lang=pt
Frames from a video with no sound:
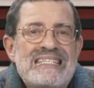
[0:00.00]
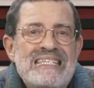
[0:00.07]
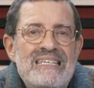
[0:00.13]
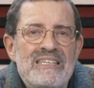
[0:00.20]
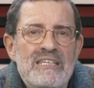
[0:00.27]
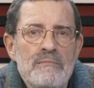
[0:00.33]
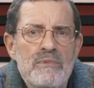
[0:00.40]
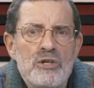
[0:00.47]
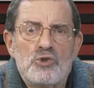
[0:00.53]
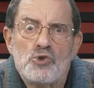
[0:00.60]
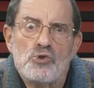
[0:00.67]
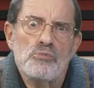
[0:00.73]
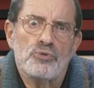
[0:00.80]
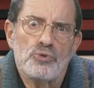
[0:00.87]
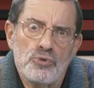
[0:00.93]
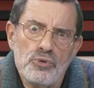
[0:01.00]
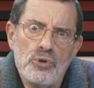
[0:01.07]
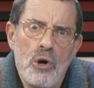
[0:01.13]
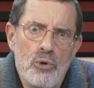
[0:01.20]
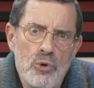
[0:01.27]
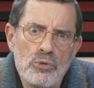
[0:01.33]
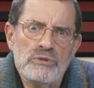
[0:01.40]
sentimentos,
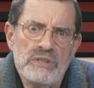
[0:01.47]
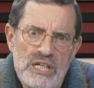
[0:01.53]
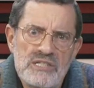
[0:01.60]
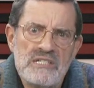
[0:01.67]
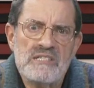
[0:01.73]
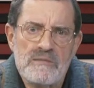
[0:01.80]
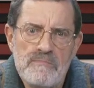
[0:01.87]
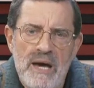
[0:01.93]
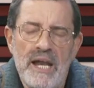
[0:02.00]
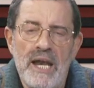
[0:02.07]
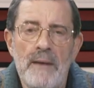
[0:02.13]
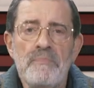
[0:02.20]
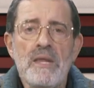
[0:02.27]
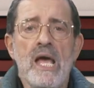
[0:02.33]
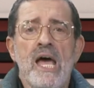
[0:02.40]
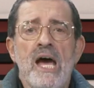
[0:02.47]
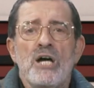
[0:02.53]
sobretudo ao longo desta semana.